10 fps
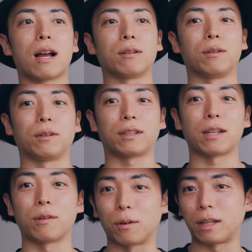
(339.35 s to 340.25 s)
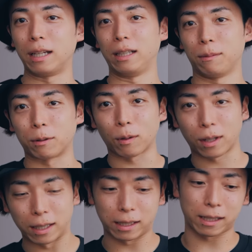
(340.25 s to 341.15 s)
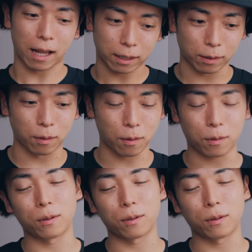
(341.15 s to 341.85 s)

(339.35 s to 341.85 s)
あの、最初こうやってリズム取ったりして、その、